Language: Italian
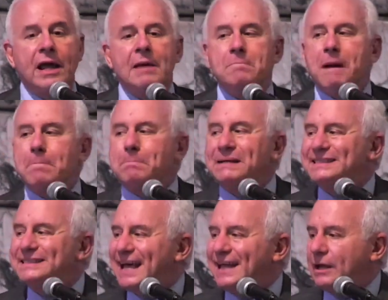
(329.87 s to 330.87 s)
Ma
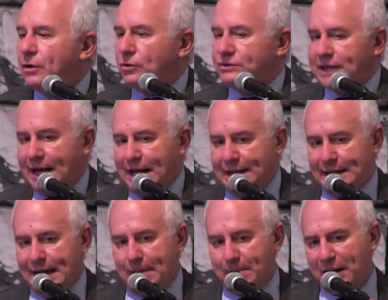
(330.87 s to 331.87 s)
pensate cosa
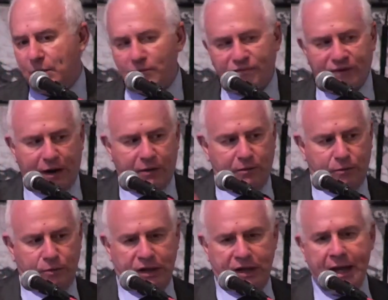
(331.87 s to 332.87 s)
accadrà, ma non fra
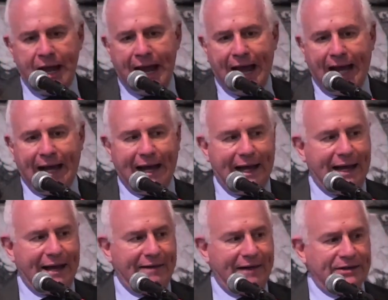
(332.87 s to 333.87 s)
qui a,
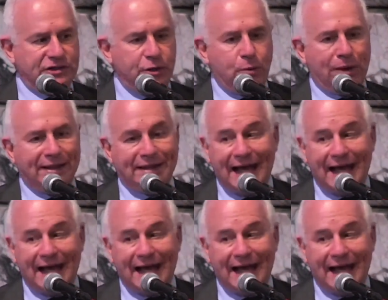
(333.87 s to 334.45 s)
a, a 50